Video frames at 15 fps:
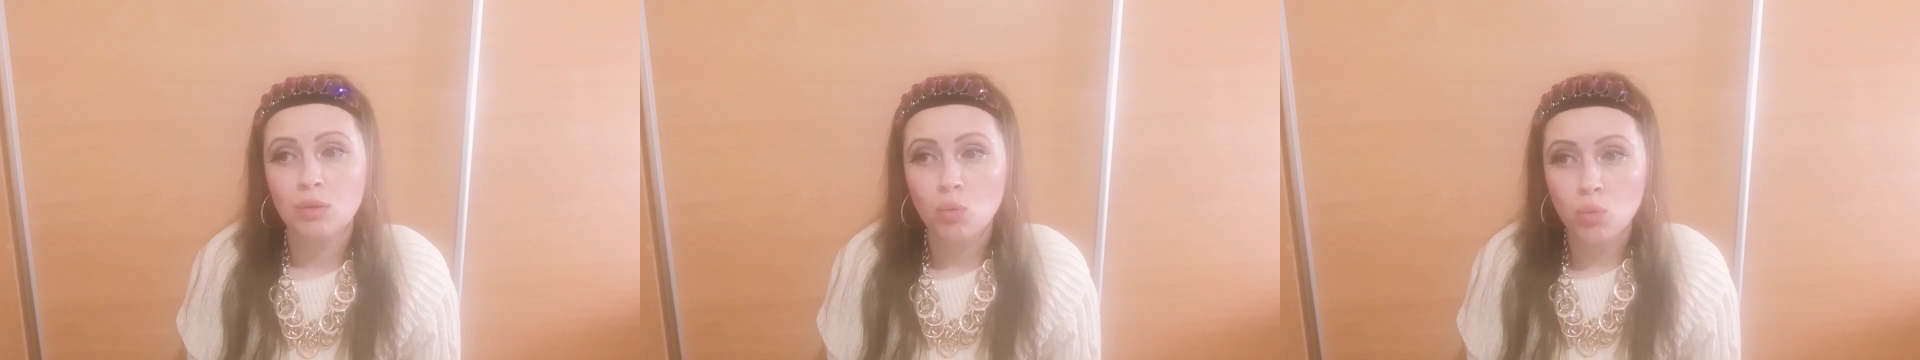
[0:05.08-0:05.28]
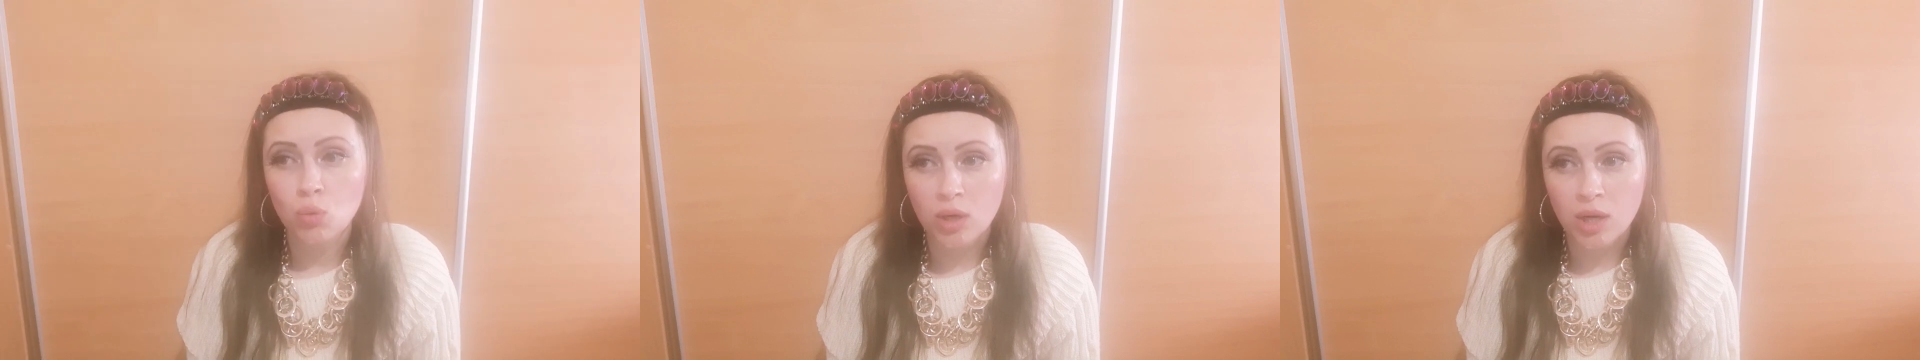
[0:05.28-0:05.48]

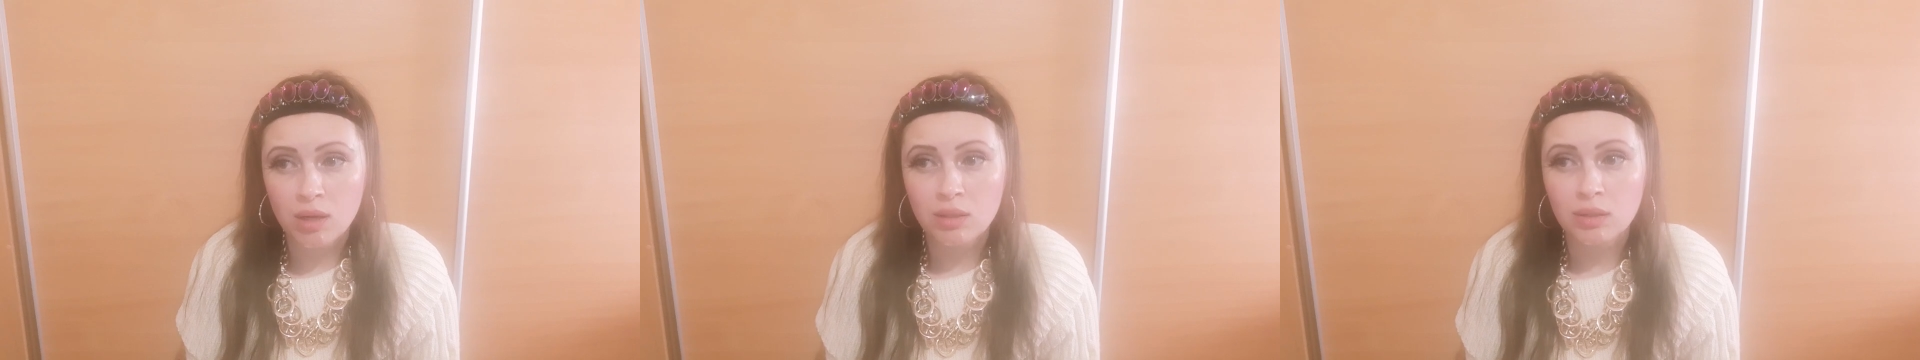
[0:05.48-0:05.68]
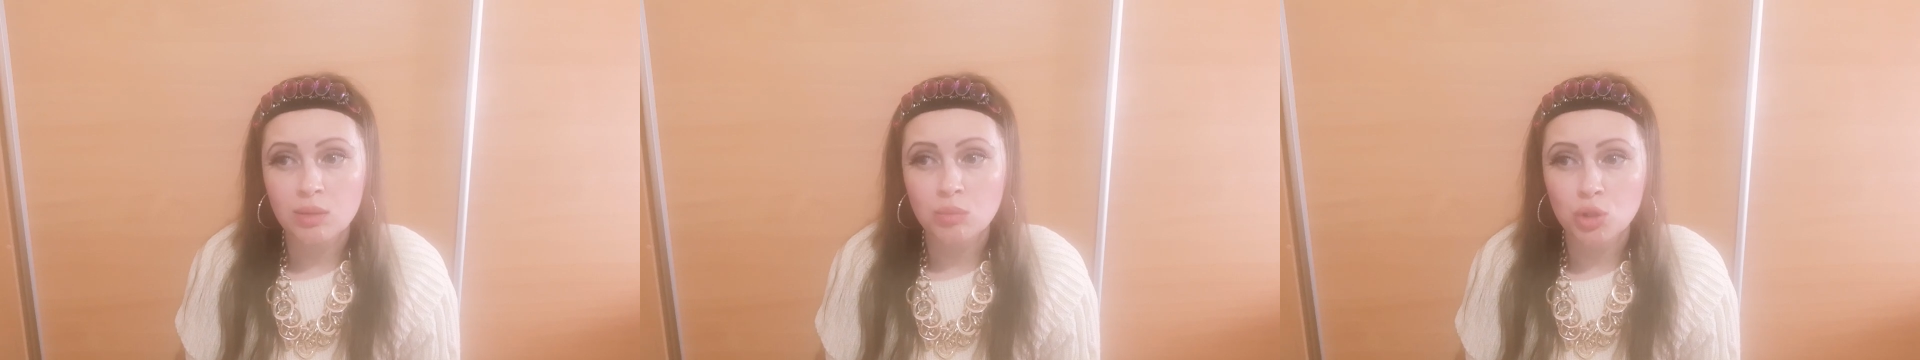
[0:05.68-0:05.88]

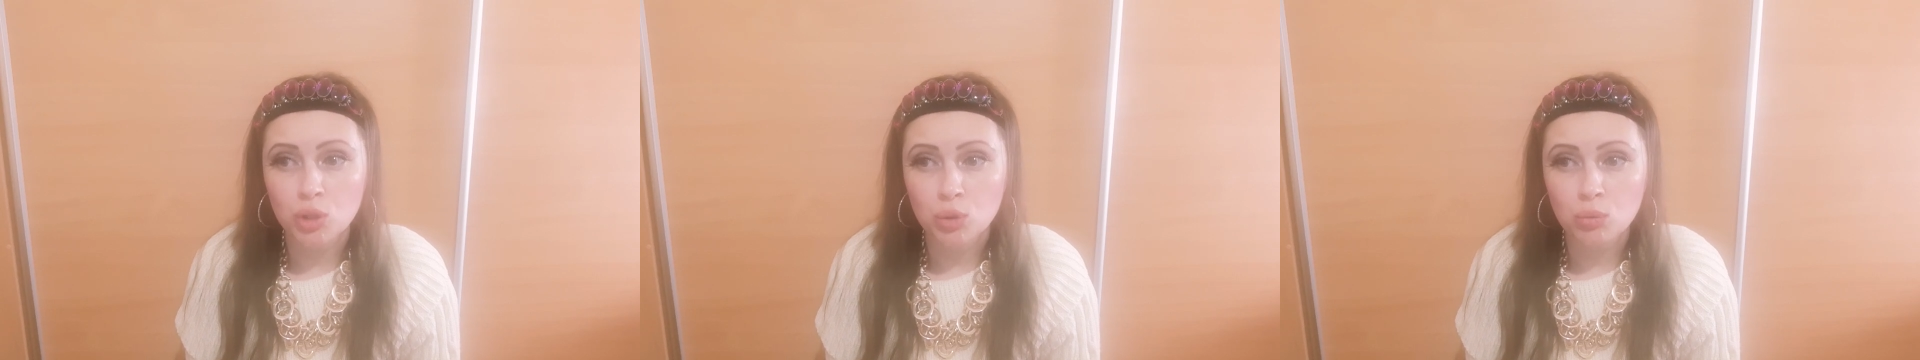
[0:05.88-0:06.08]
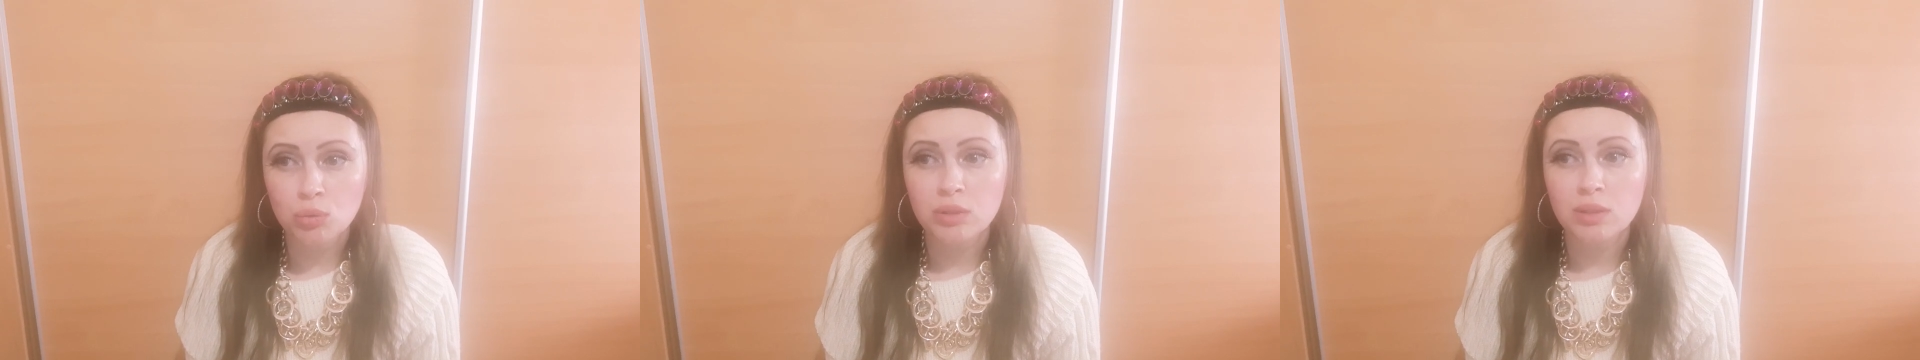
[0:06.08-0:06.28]
Урак нам
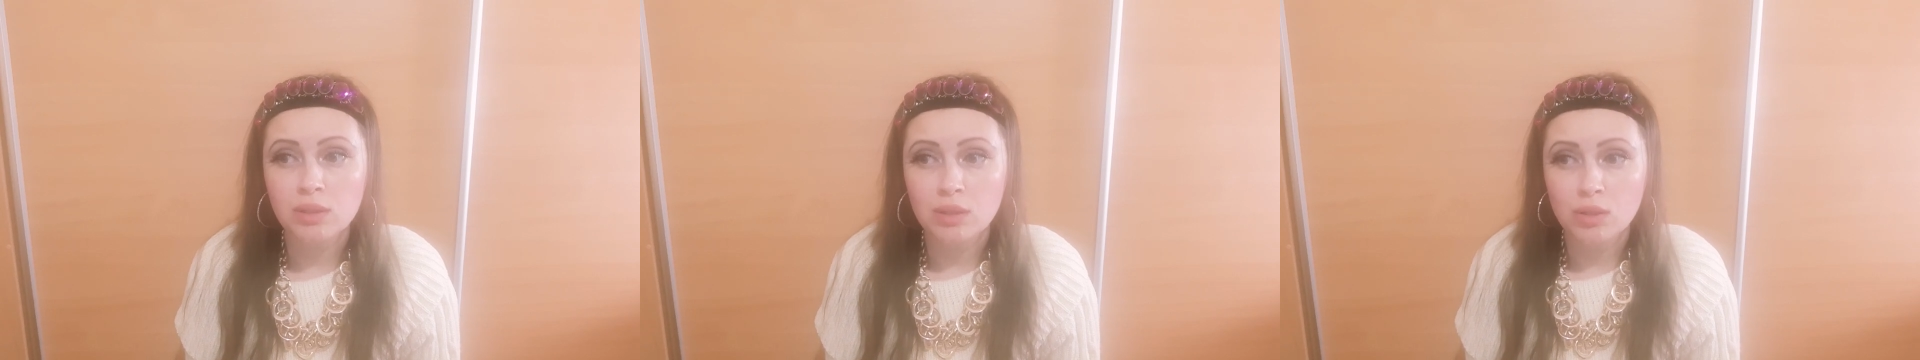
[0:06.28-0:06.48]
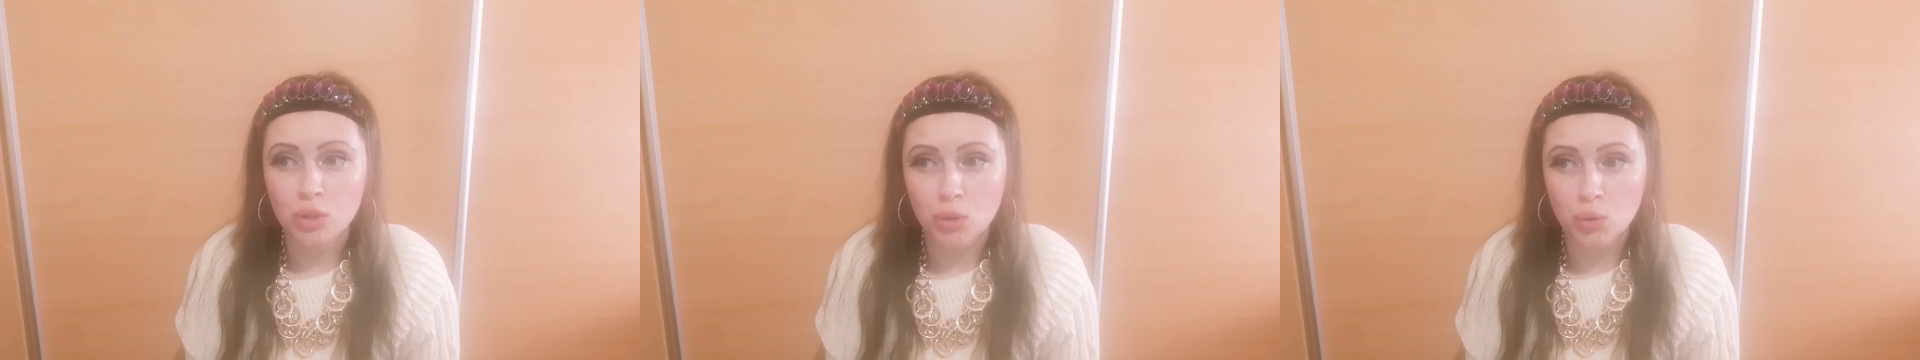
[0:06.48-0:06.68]
шлют и
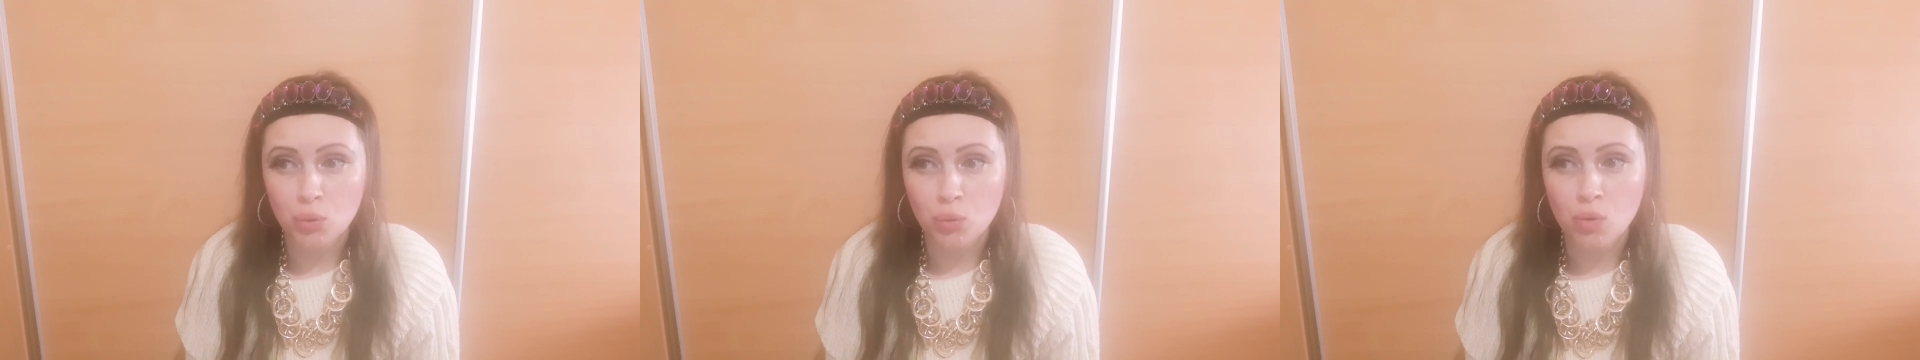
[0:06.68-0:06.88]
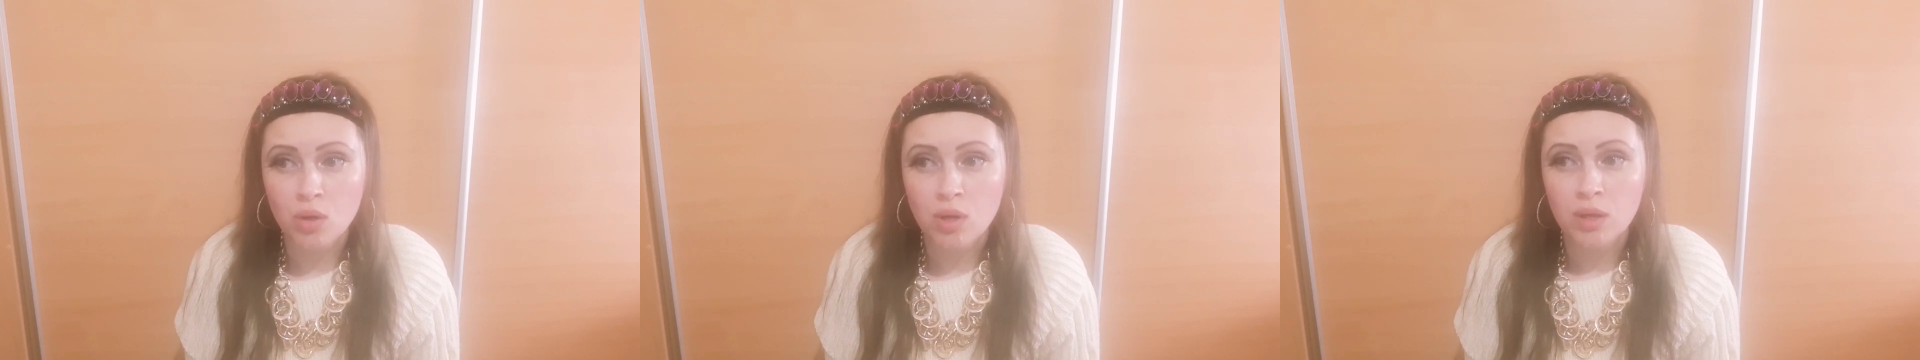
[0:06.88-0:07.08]

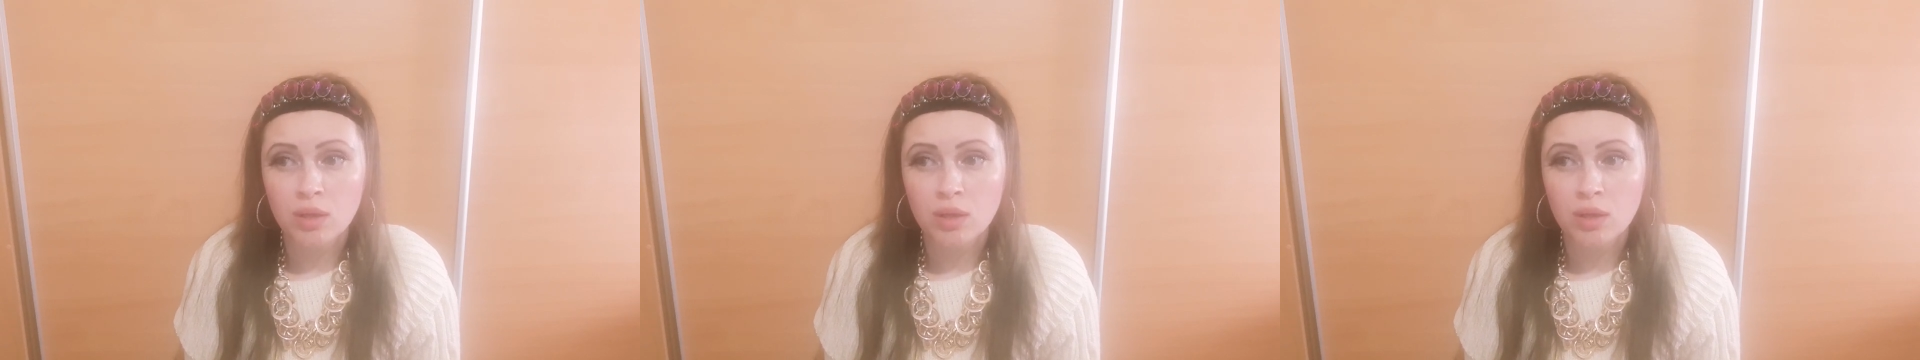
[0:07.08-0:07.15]
слониху.